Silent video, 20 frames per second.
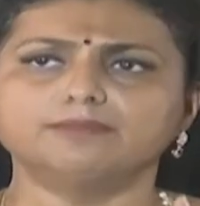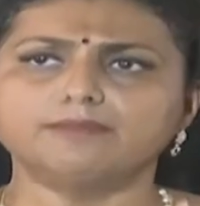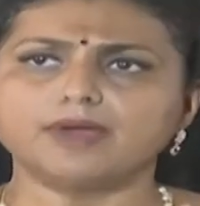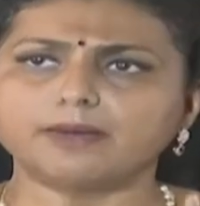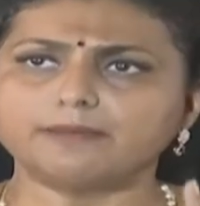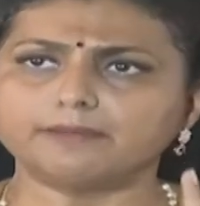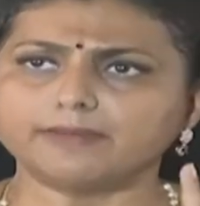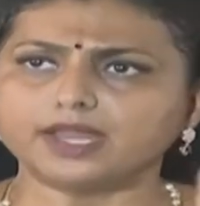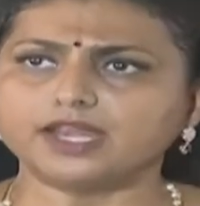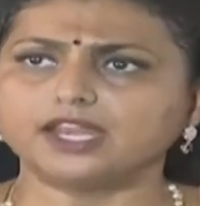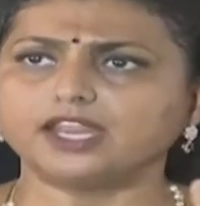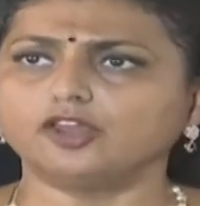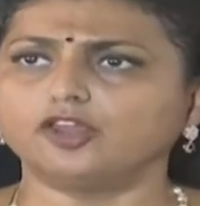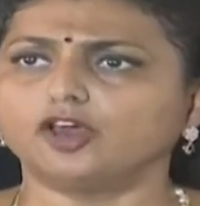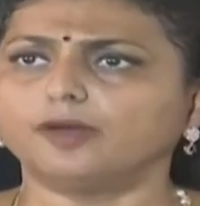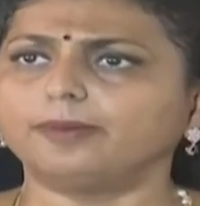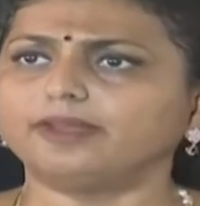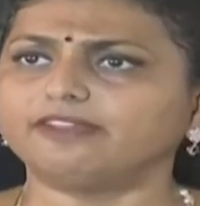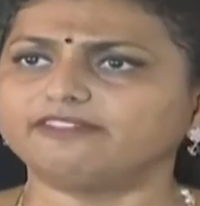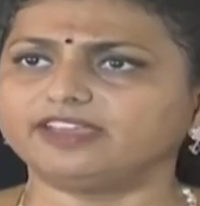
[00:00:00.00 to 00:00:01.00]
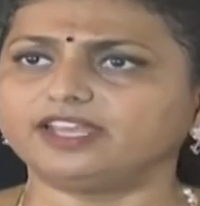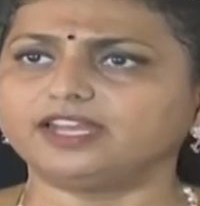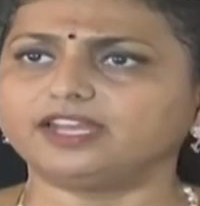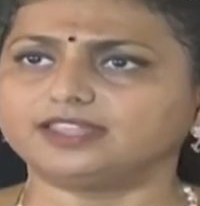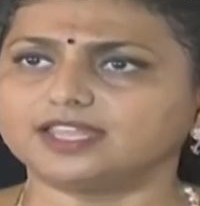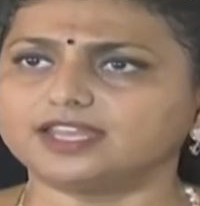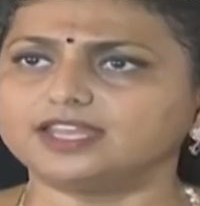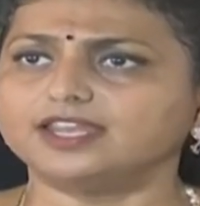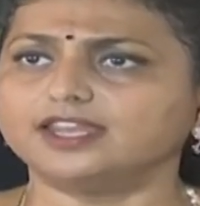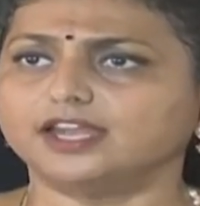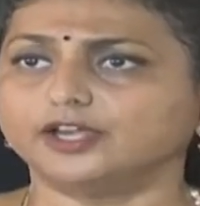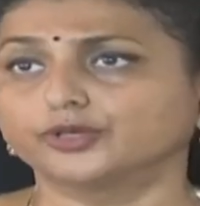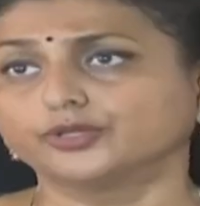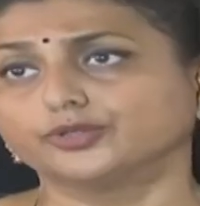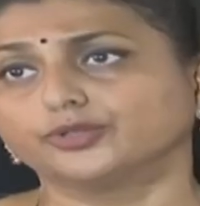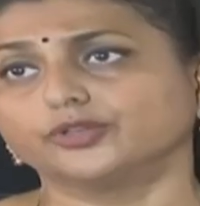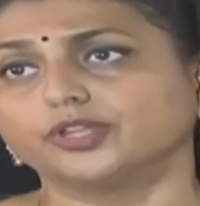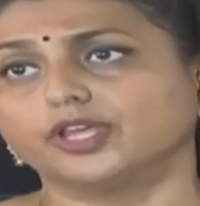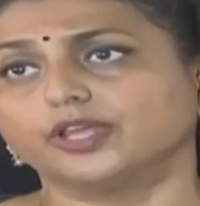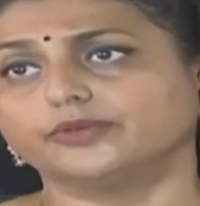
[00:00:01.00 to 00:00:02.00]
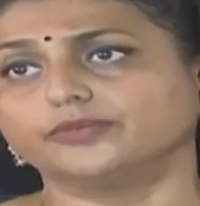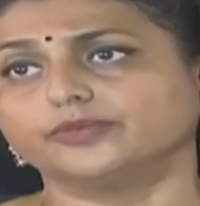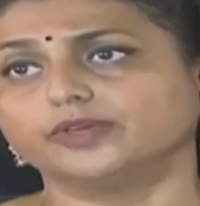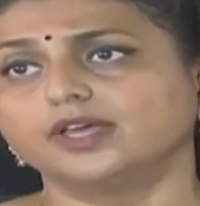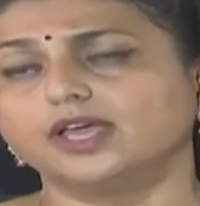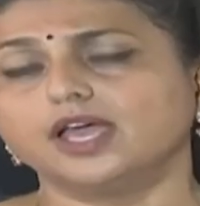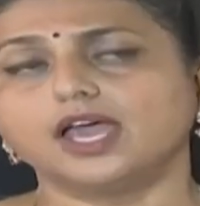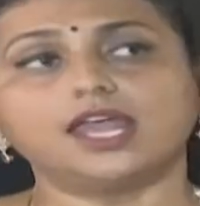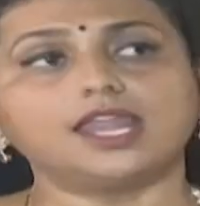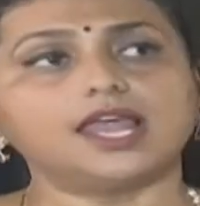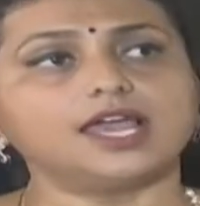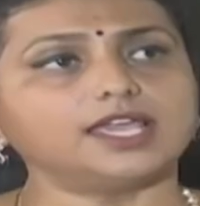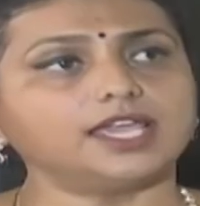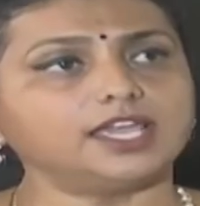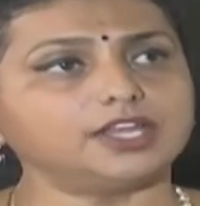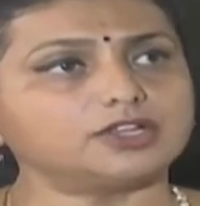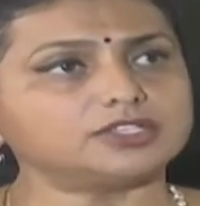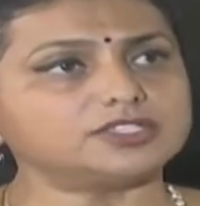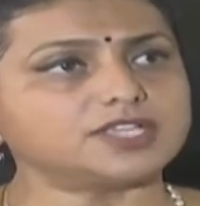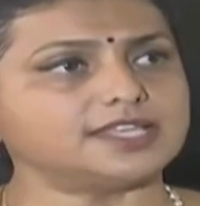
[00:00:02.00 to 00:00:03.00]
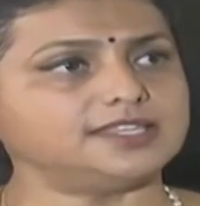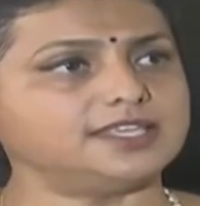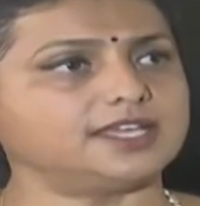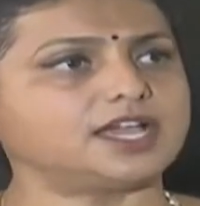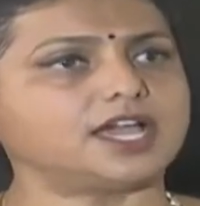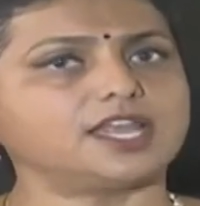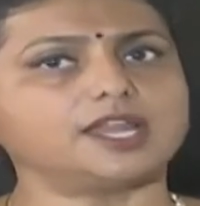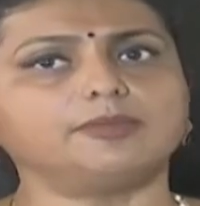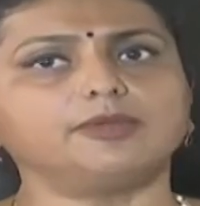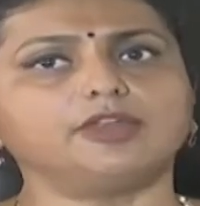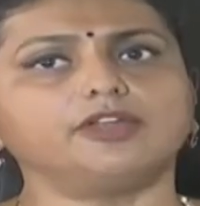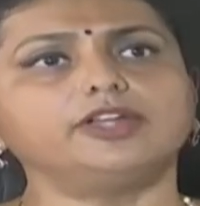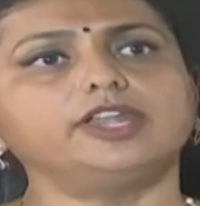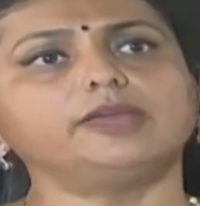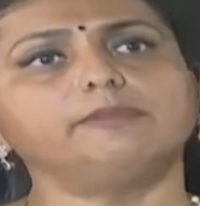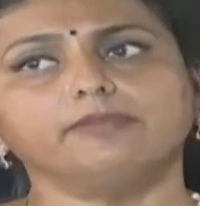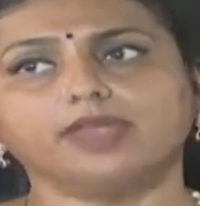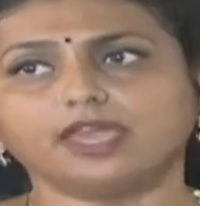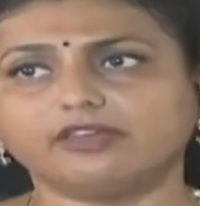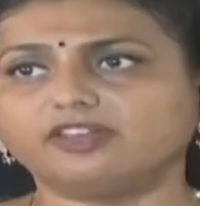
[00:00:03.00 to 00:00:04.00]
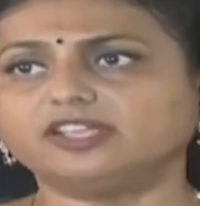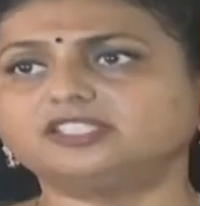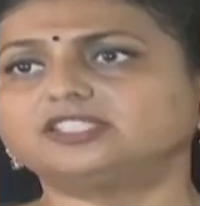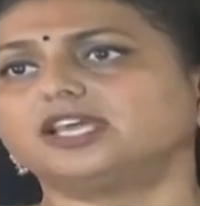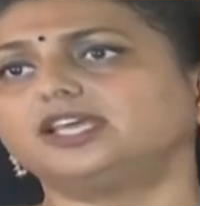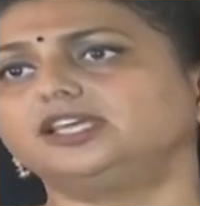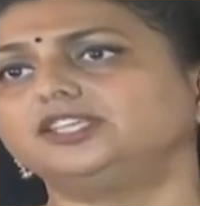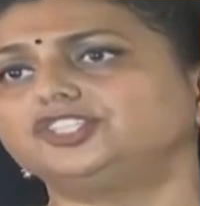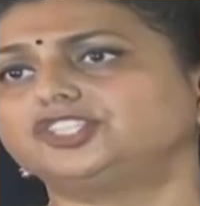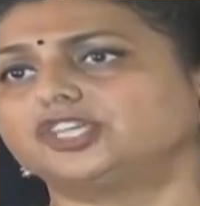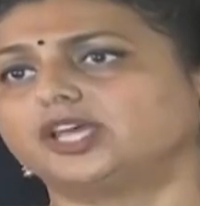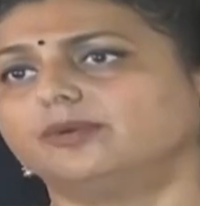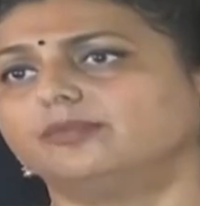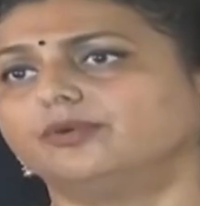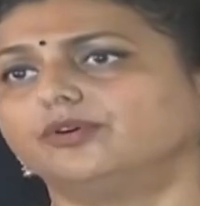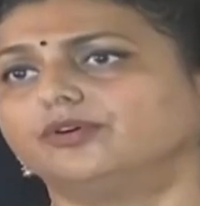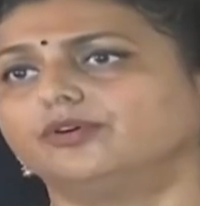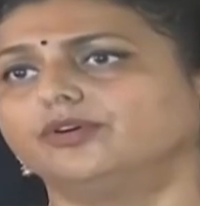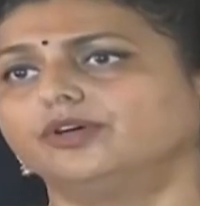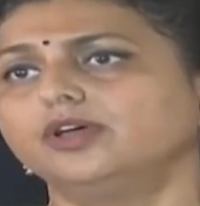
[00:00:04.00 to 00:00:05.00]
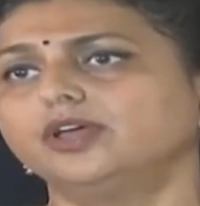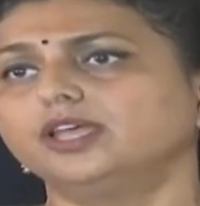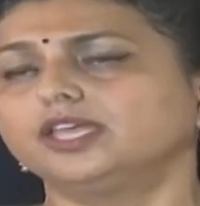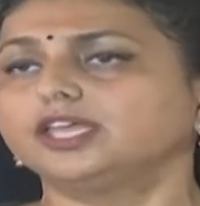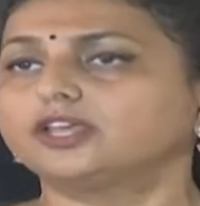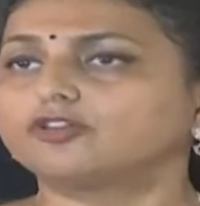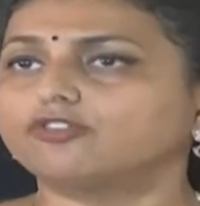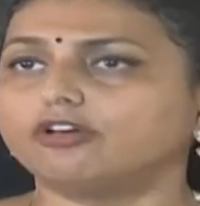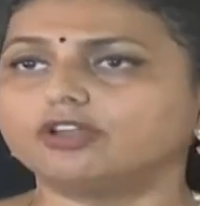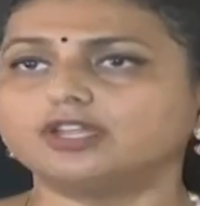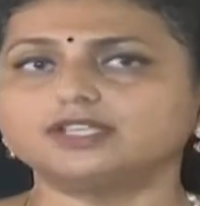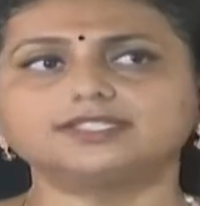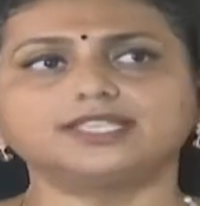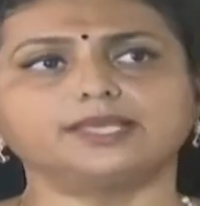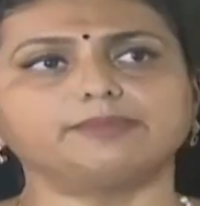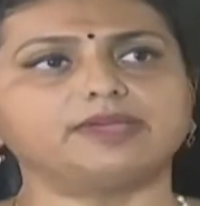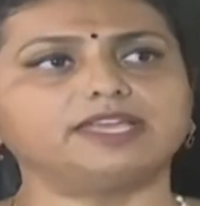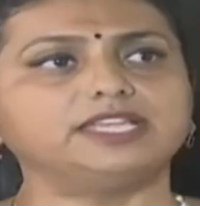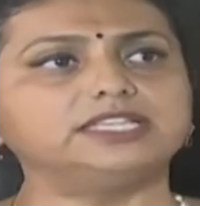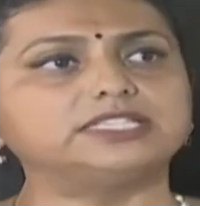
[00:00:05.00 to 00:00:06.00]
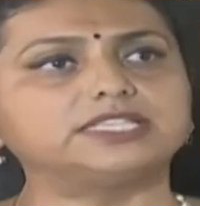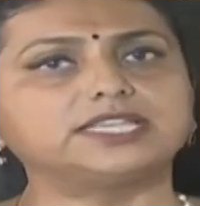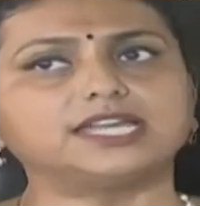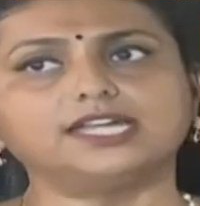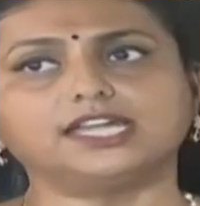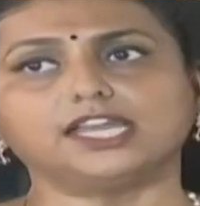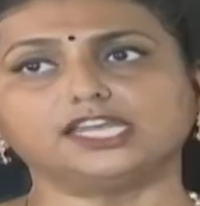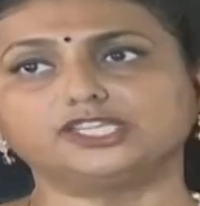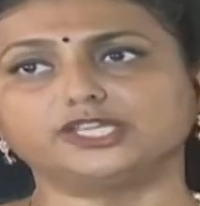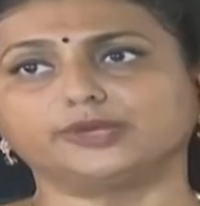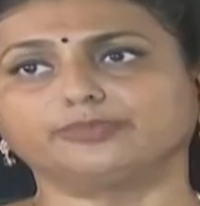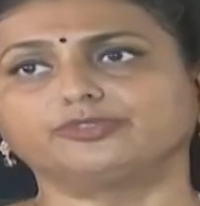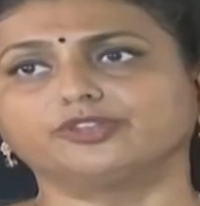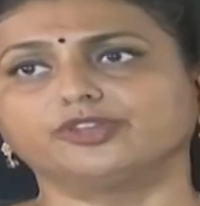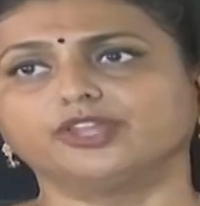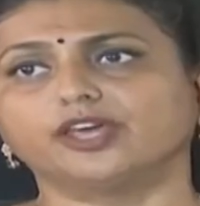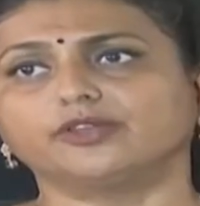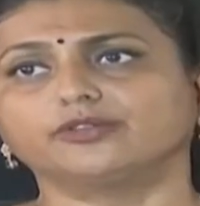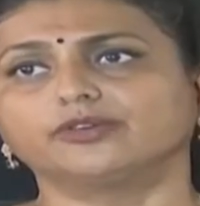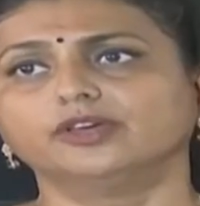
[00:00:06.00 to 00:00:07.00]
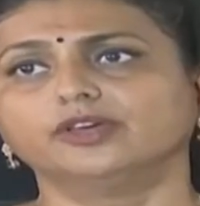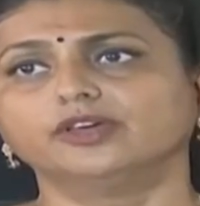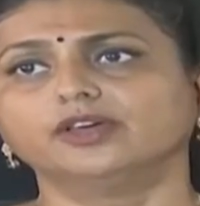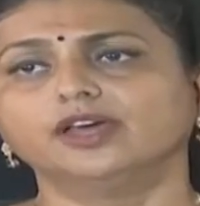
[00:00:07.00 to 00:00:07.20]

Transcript: మమ్మల్ని లోపల వేయలేదని నేను అడుగుతున్నాను అలాగే ఈరోజు అధికారంలో ఉండి మేమే చేయించాము ఈ కోనసీమ ఇన్సిడెంట్ అని చెప్తున్నారు